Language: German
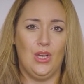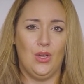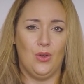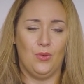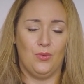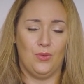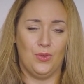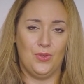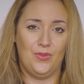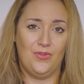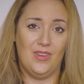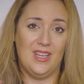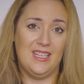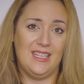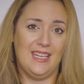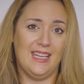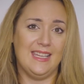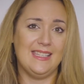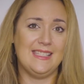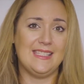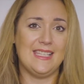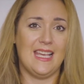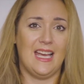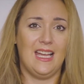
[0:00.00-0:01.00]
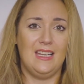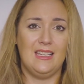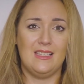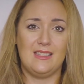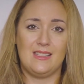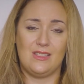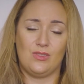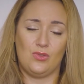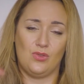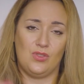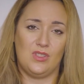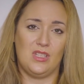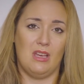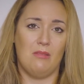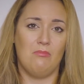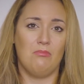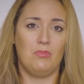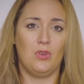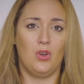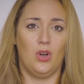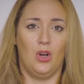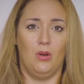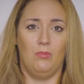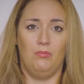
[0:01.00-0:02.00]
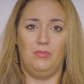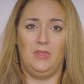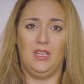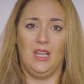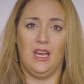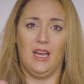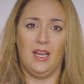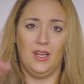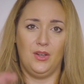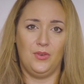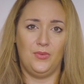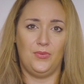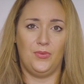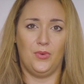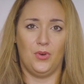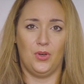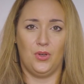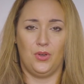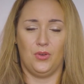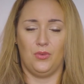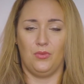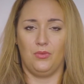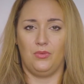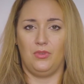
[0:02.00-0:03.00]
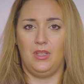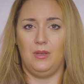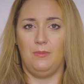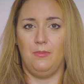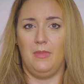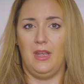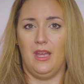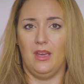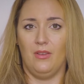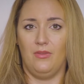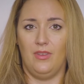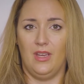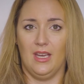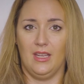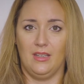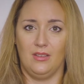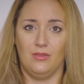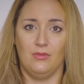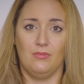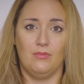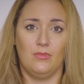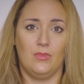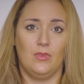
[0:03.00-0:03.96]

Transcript: Und wenn das alles zusammenkommt, die Anforderungen, die mehr werden,